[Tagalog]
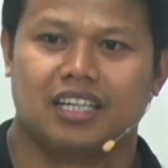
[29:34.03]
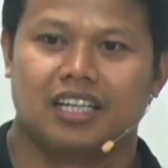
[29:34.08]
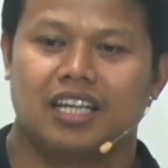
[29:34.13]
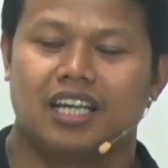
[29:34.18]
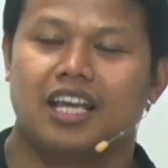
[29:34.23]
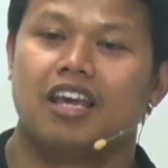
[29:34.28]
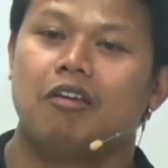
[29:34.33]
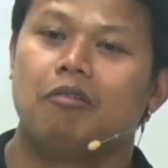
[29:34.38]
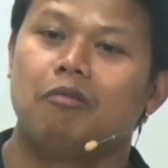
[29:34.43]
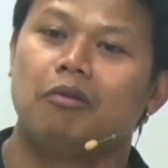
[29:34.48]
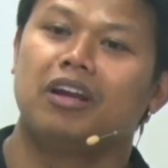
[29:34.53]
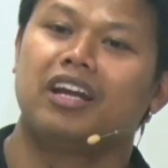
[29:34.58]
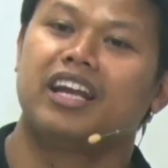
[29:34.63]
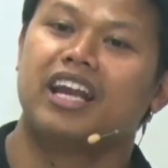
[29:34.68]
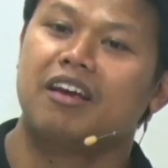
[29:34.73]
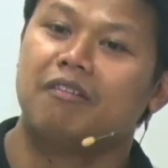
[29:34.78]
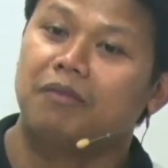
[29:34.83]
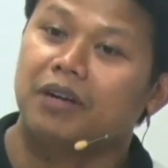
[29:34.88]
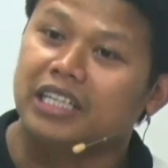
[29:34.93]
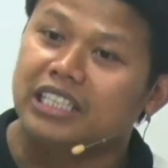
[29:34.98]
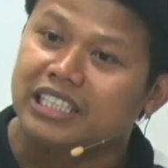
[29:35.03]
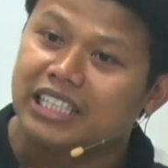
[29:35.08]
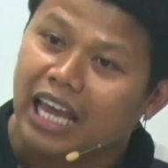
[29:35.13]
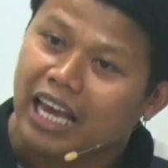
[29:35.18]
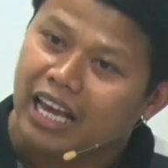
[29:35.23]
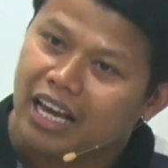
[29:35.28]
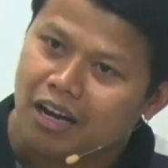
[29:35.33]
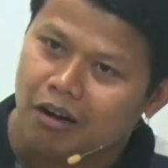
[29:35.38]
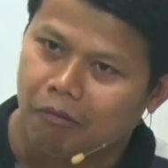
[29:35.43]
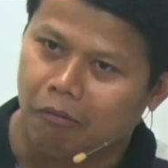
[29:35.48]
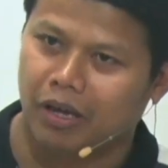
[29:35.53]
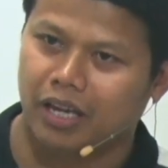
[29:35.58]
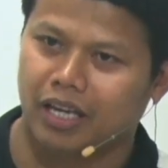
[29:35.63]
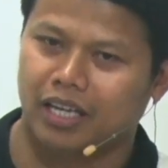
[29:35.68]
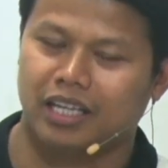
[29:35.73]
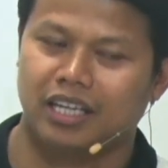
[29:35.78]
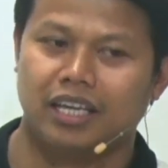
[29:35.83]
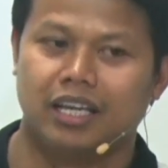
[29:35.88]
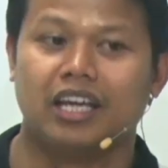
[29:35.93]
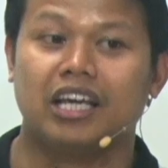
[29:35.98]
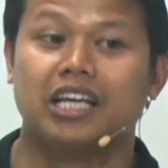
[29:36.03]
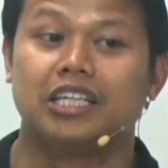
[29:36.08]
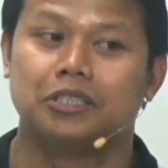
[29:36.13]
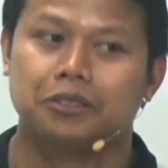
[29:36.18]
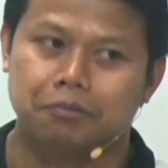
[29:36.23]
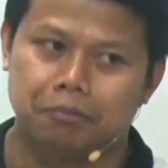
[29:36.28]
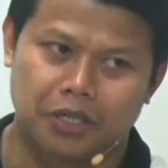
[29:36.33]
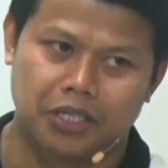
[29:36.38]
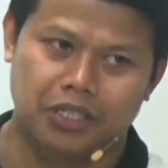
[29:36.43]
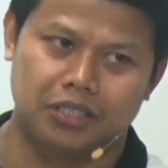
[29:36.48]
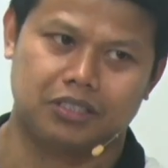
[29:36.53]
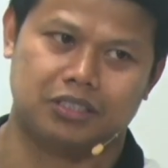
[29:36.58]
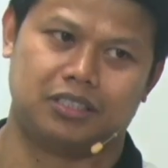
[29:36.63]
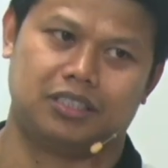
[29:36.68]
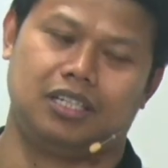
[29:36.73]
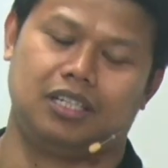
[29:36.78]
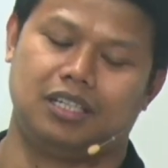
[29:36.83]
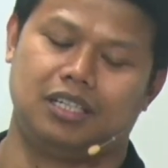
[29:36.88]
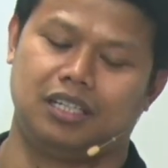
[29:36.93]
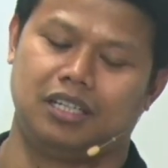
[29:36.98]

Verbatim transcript: He will never take away His mercy,